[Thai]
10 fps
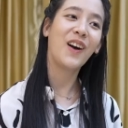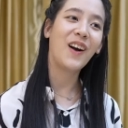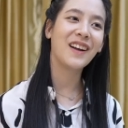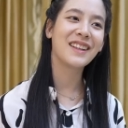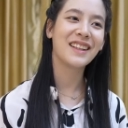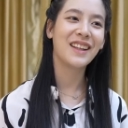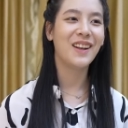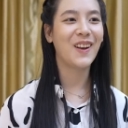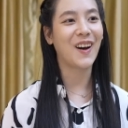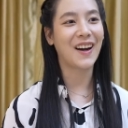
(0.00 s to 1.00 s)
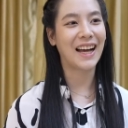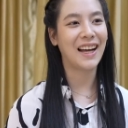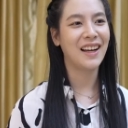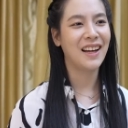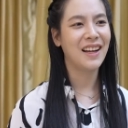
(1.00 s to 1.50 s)
อ๋อเหรอ
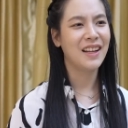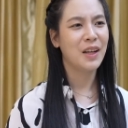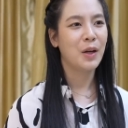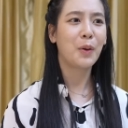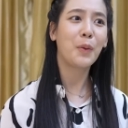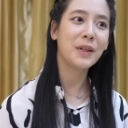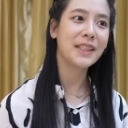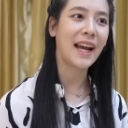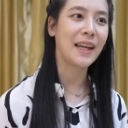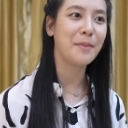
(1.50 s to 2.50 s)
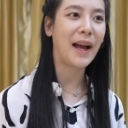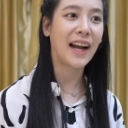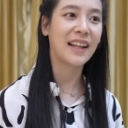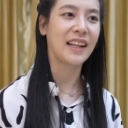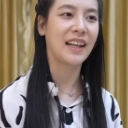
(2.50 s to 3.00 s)
คะคุณใหญ่มาก
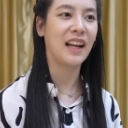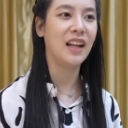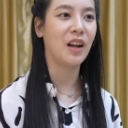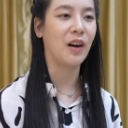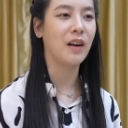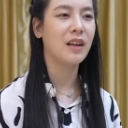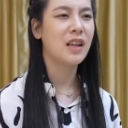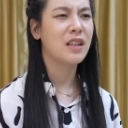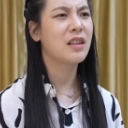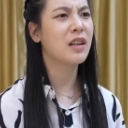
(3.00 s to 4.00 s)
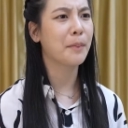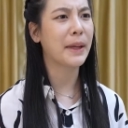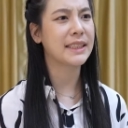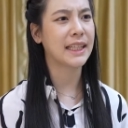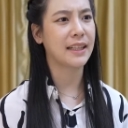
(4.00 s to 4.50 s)
ขนาดนั้นเลยเหรอถึง
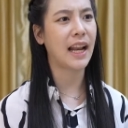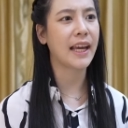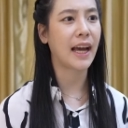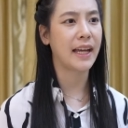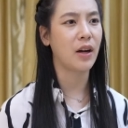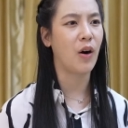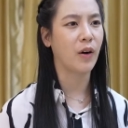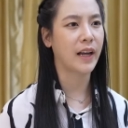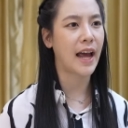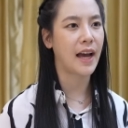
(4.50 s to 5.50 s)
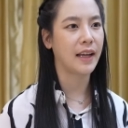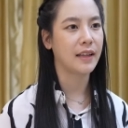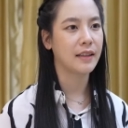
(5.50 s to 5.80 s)
มีสิทธิ์ไล่ใครออกก็ได้